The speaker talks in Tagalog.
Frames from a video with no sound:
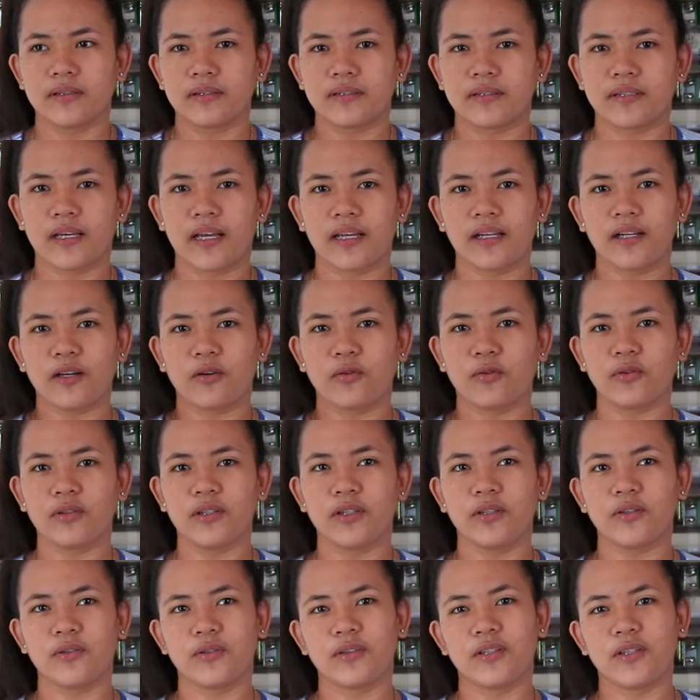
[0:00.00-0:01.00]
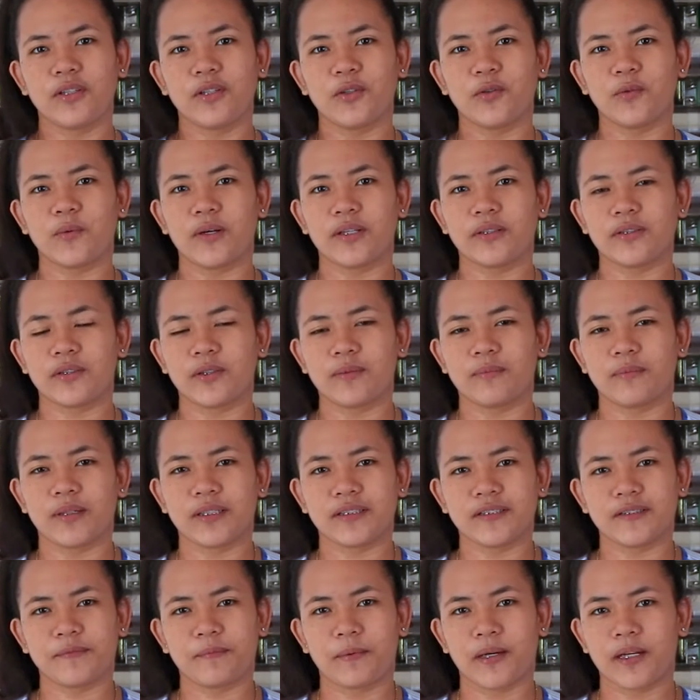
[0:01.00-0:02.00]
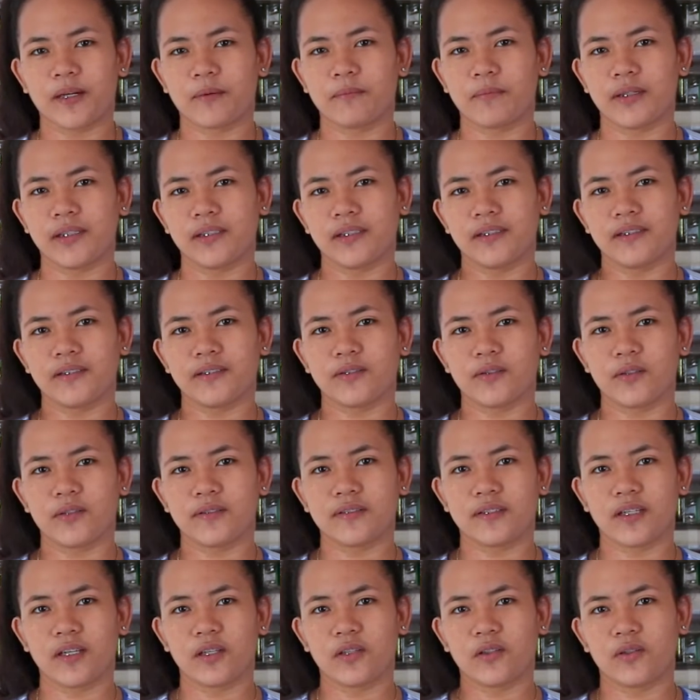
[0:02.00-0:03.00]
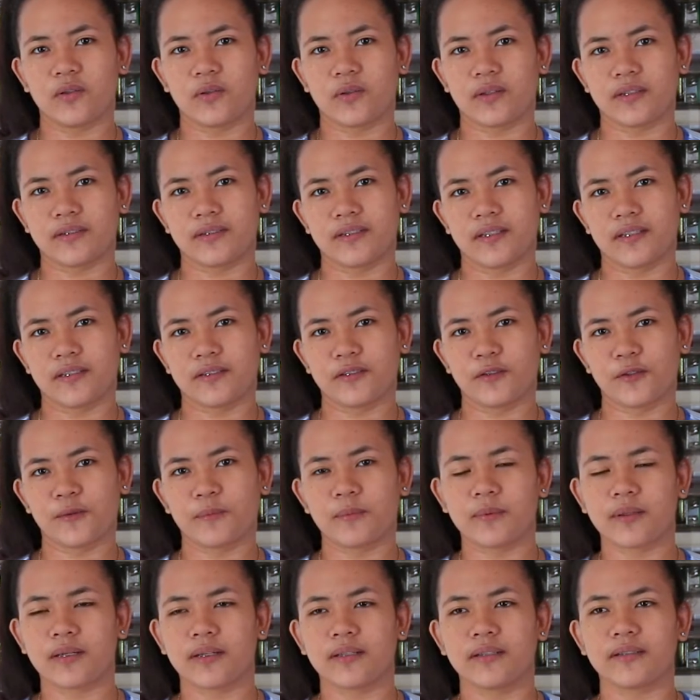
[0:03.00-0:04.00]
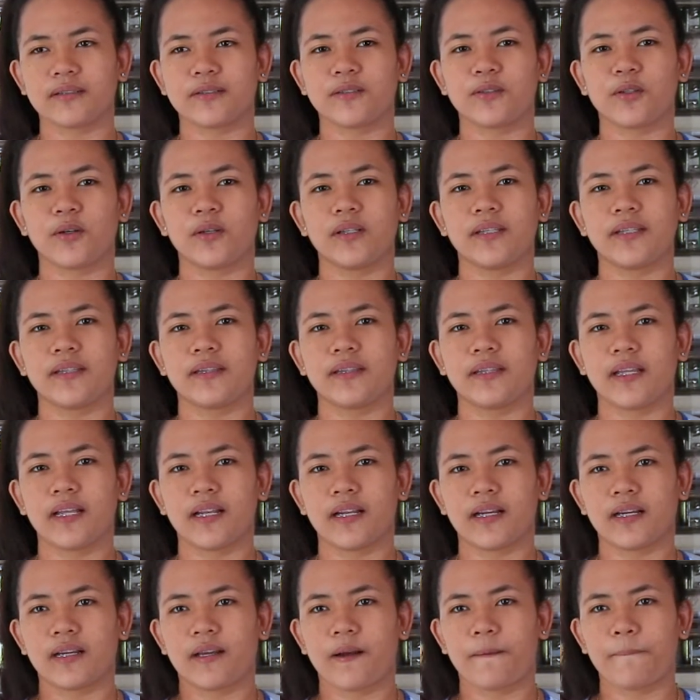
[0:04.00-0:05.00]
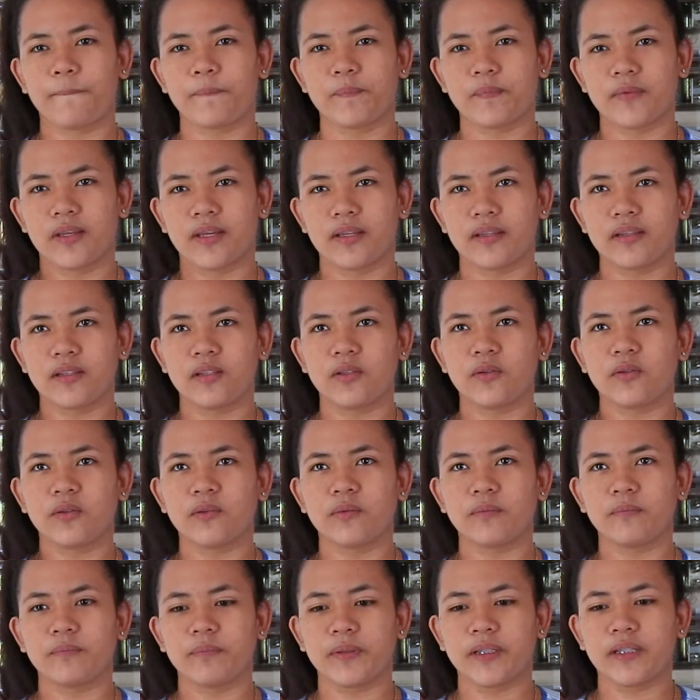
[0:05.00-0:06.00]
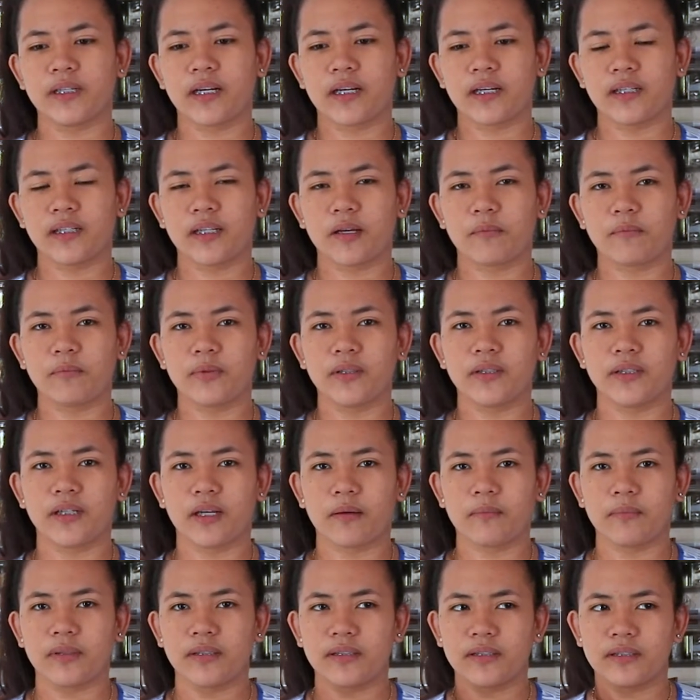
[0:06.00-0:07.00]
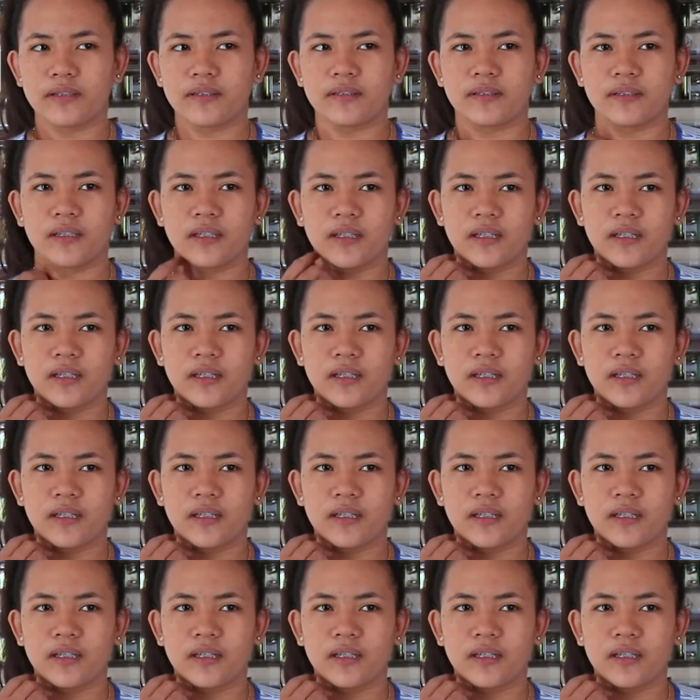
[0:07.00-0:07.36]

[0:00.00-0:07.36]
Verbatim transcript: sana kunin nyo din yung watermarks para mag-install sa inyo kasi sobrang solid talaga. And yung pinaka number namin is